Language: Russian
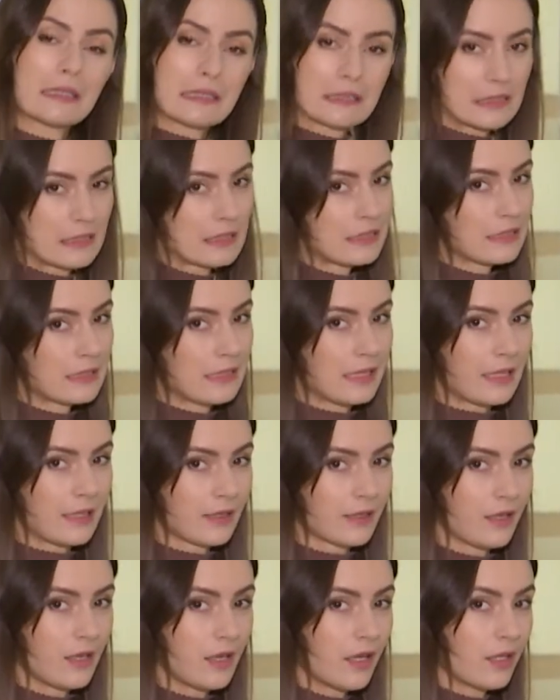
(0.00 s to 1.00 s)
10
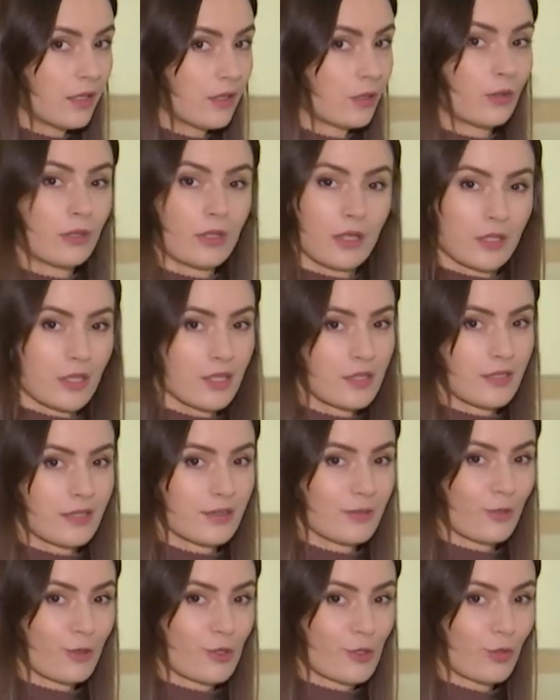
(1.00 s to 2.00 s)
лет, но иногда
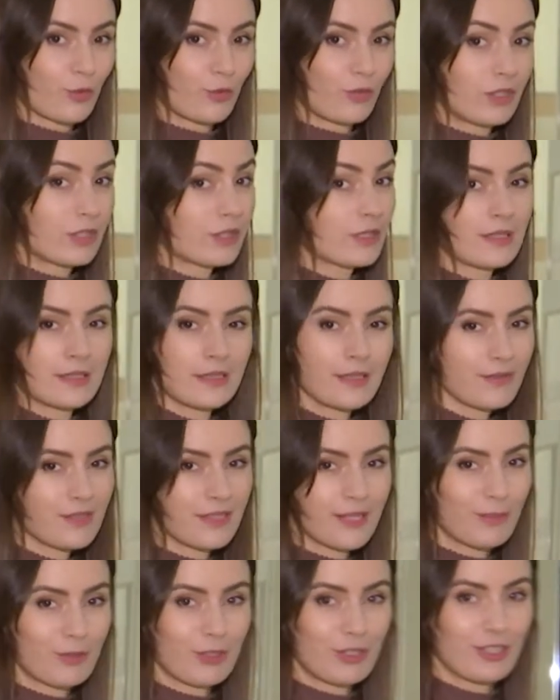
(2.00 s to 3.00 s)
здесь можно увидеть
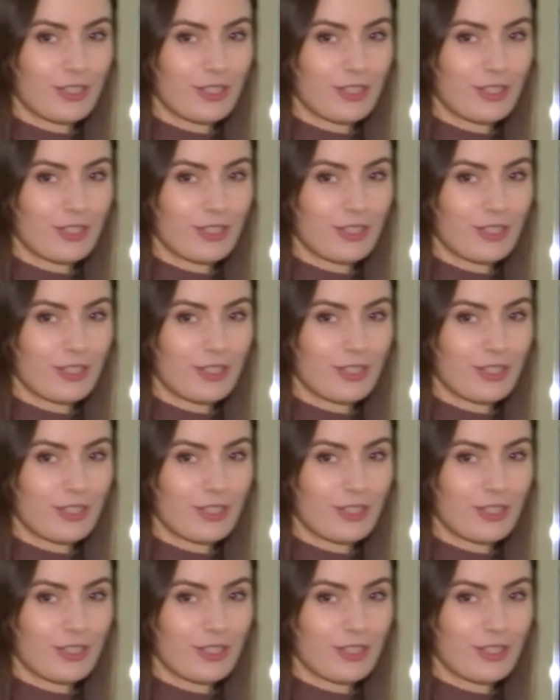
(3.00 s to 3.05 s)
совсем не